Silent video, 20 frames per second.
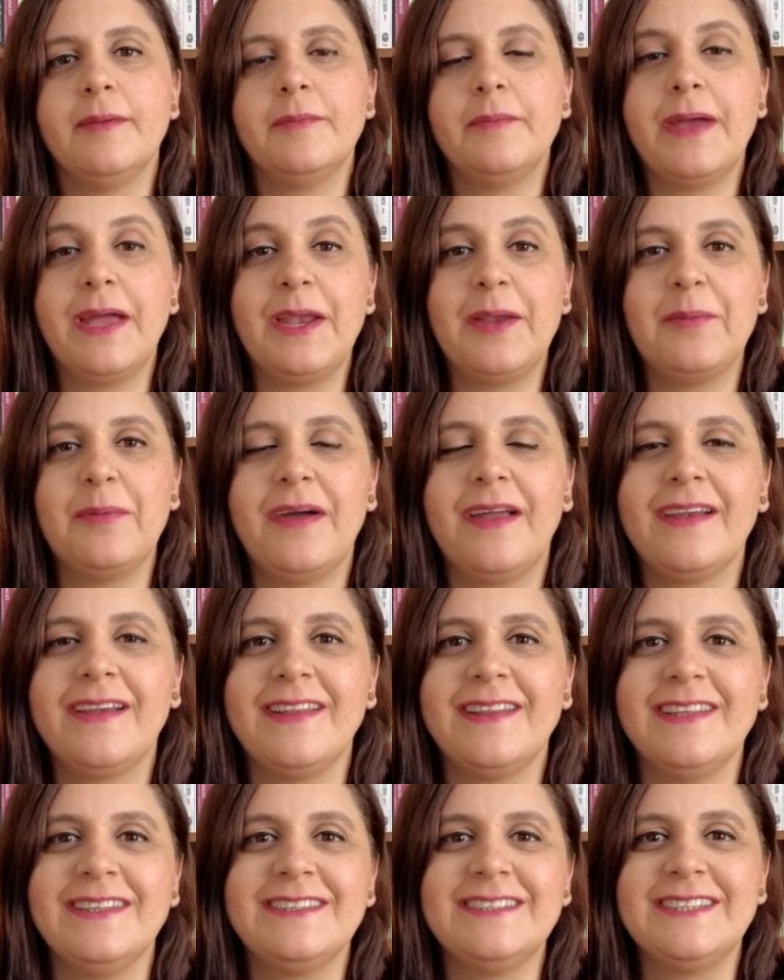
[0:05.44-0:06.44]
Merhaba
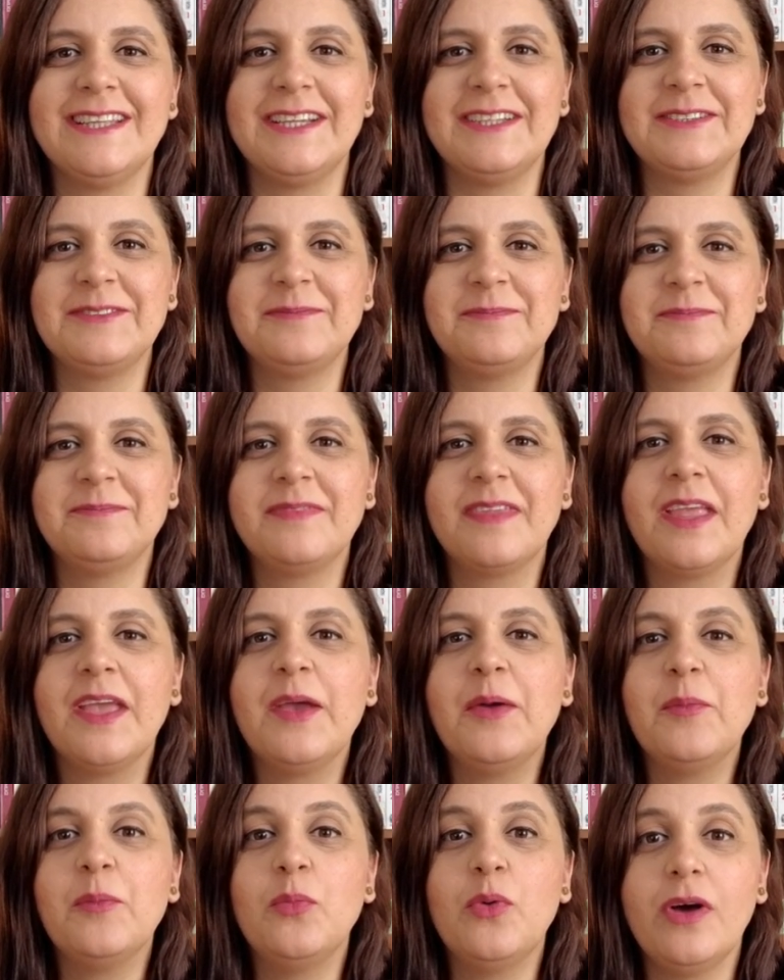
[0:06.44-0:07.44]
arkadaşlar.
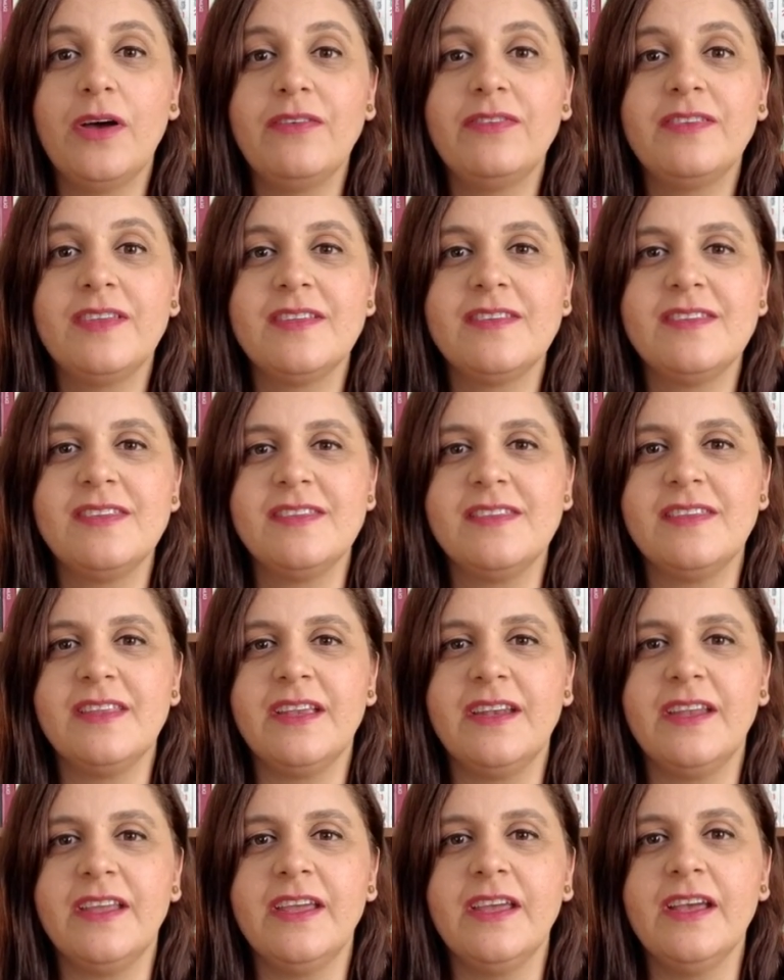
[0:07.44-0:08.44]
Bu hafta
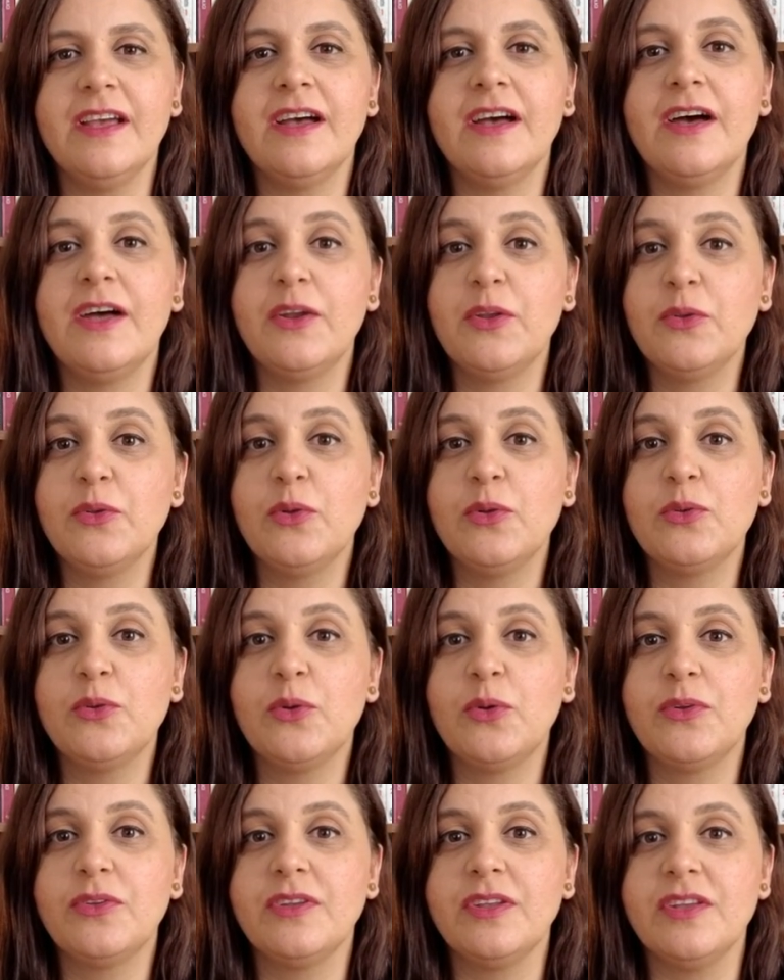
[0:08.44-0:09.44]
sizlere Anadolu'da
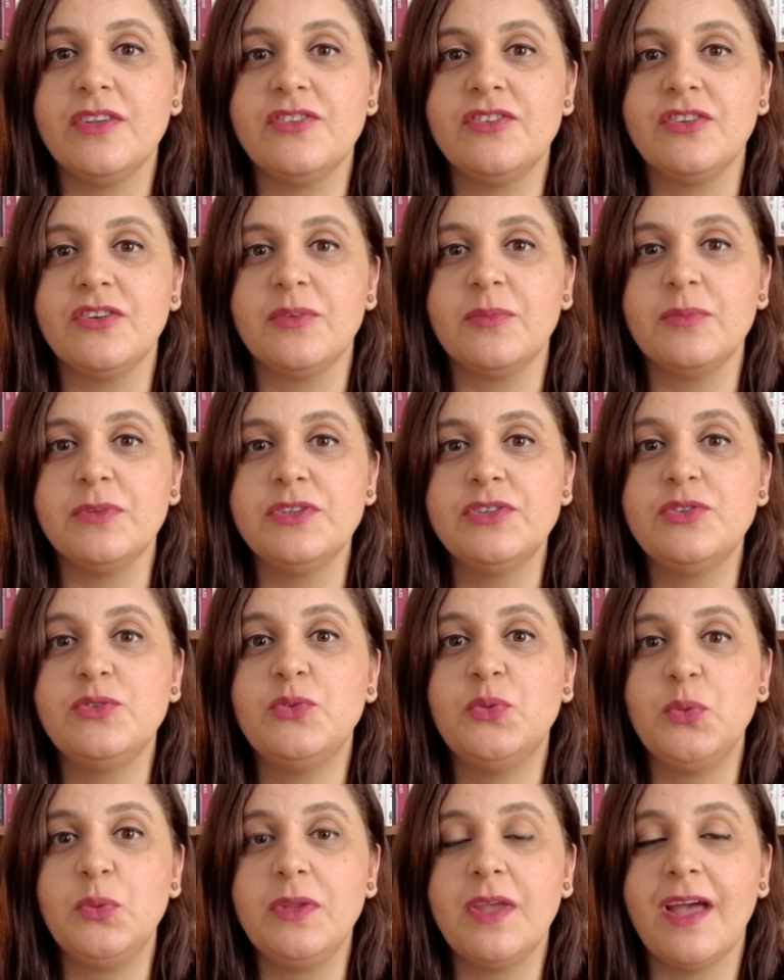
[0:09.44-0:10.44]
ortaya çıkmış
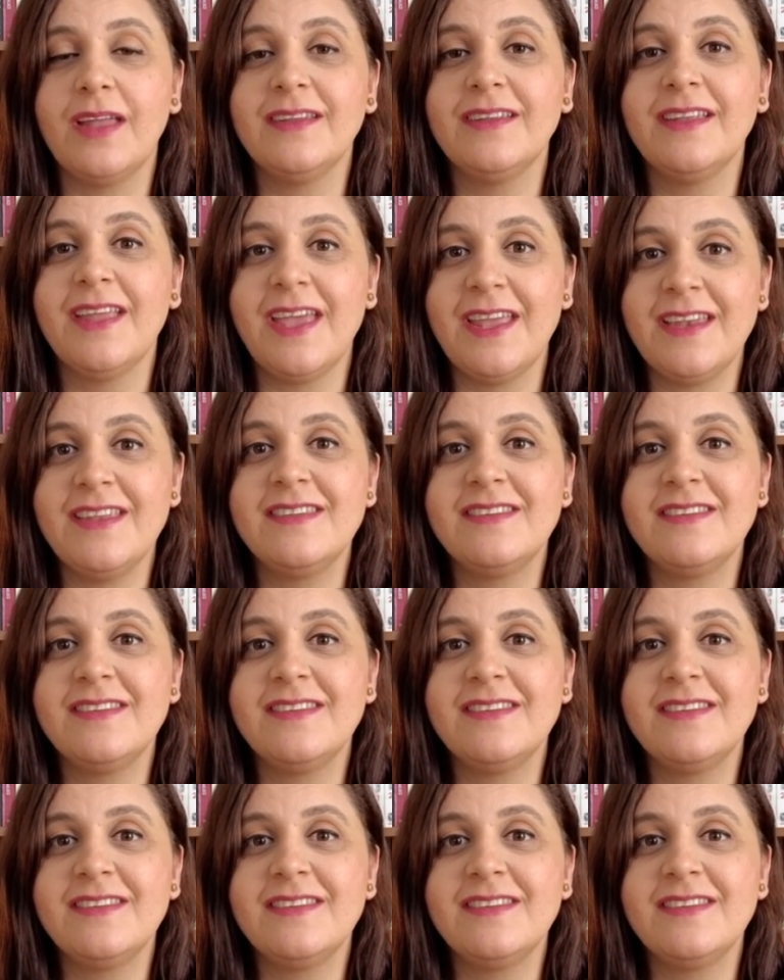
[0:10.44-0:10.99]
dünyanın en